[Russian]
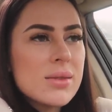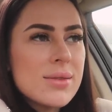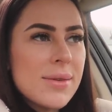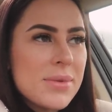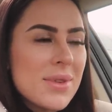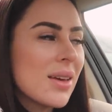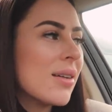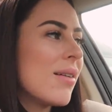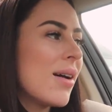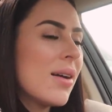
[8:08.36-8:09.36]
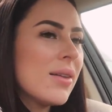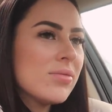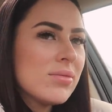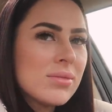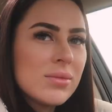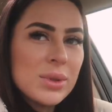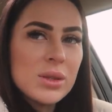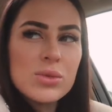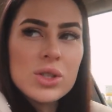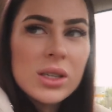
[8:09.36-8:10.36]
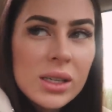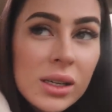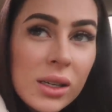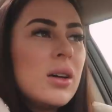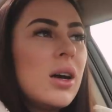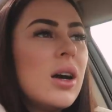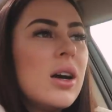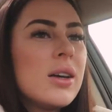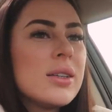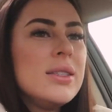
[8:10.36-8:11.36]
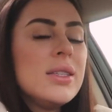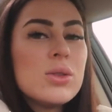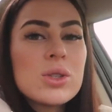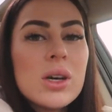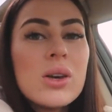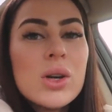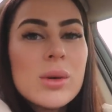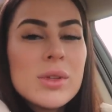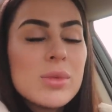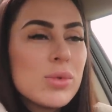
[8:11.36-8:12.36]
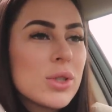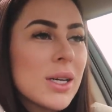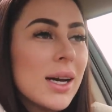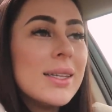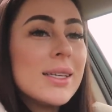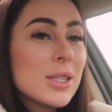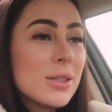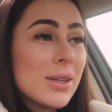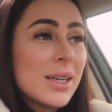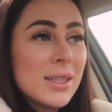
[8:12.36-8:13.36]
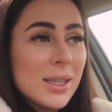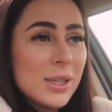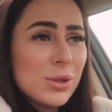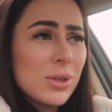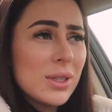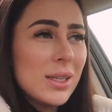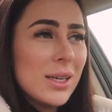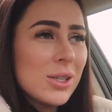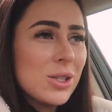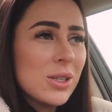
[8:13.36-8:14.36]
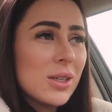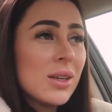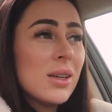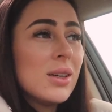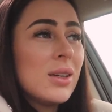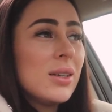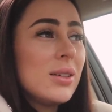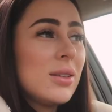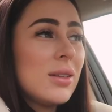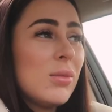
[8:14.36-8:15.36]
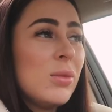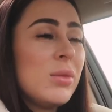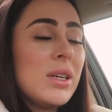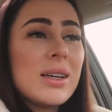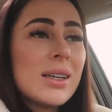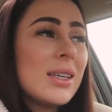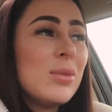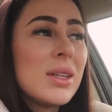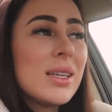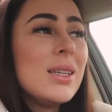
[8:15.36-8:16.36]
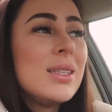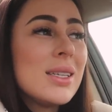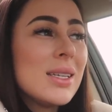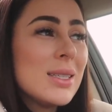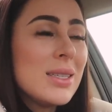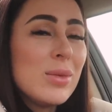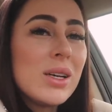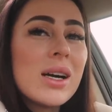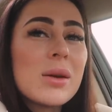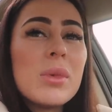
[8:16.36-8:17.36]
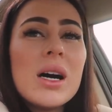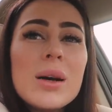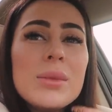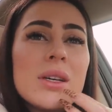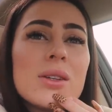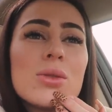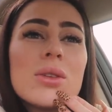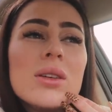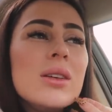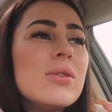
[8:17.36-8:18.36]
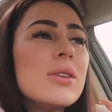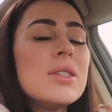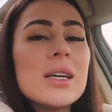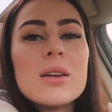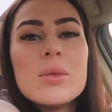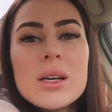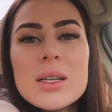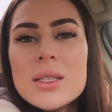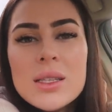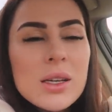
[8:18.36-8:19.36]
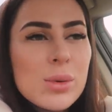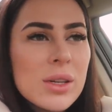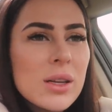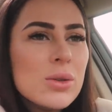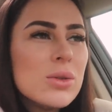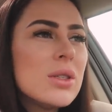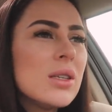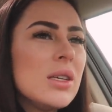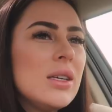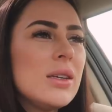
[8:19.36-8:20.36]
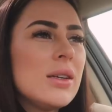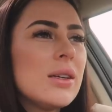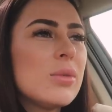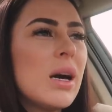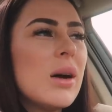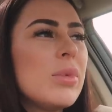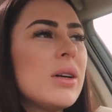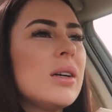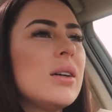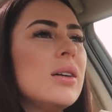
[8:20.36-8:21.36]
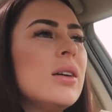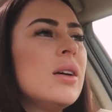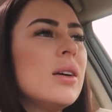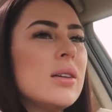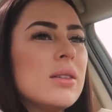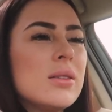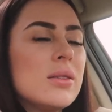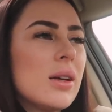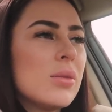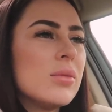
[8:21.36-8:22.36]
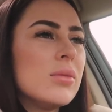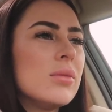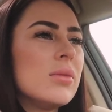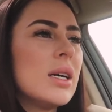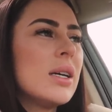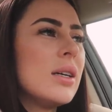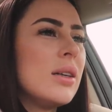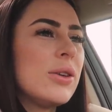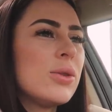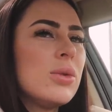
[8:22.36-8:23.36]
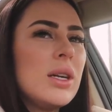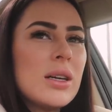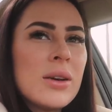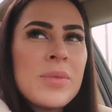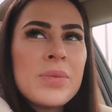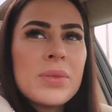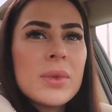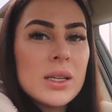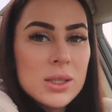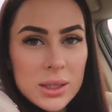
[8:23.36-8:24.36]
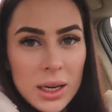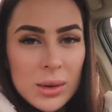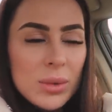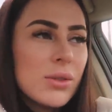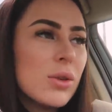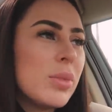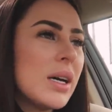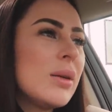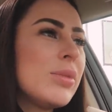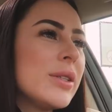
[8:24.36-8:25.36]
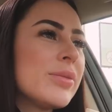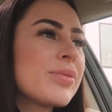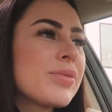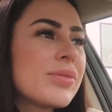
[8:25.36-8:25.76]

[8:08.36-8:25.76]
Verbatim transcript: Собственно говоря. Потому что э, дедушка кормит пушка нашего кота, который на даче самыми какими-то интересными кормами, которые не во всех магазинах продаются, и их папа, э, там, да, или Юля, жена моего папы,